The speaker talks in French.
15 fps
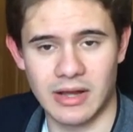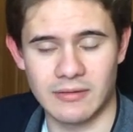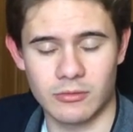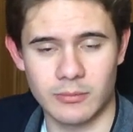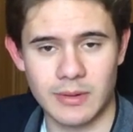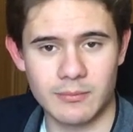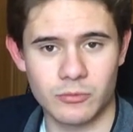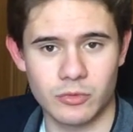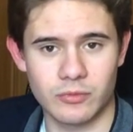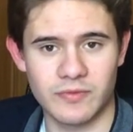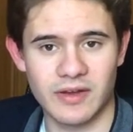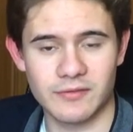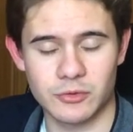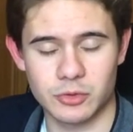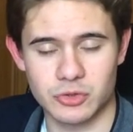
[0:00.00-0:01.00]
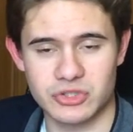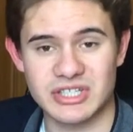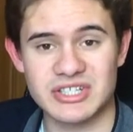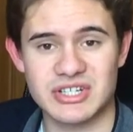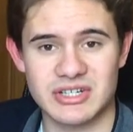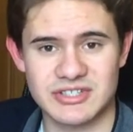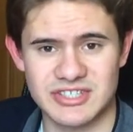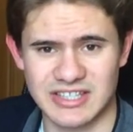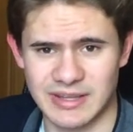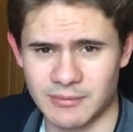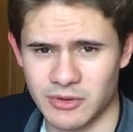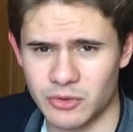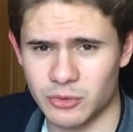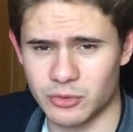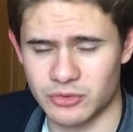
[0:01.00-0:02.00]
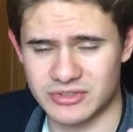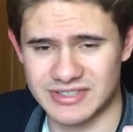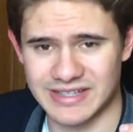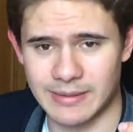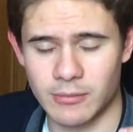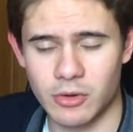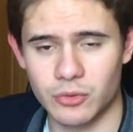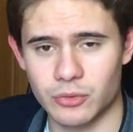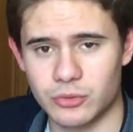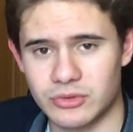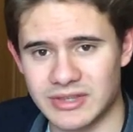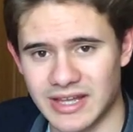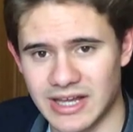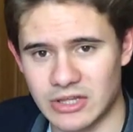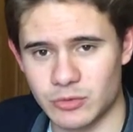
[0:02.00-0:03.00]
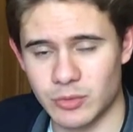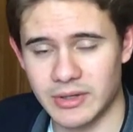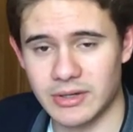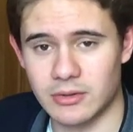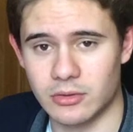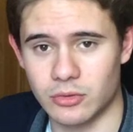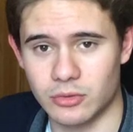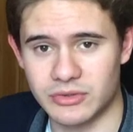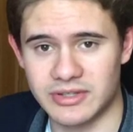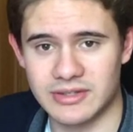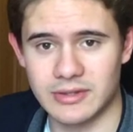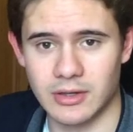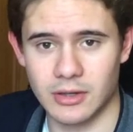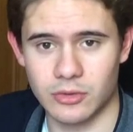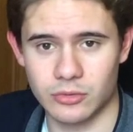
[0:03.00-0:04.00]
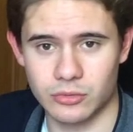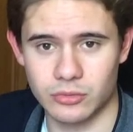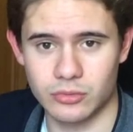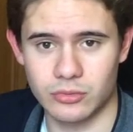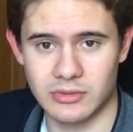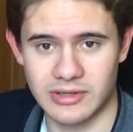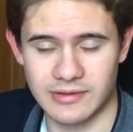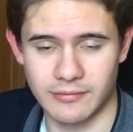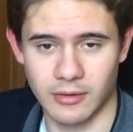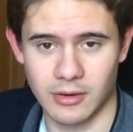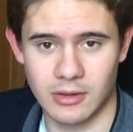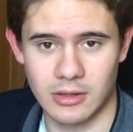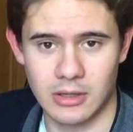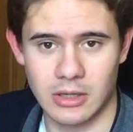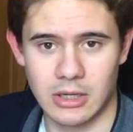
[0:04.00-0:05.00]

avant même de faire votre recherche, c'est d'abord de traduire le titre du livre.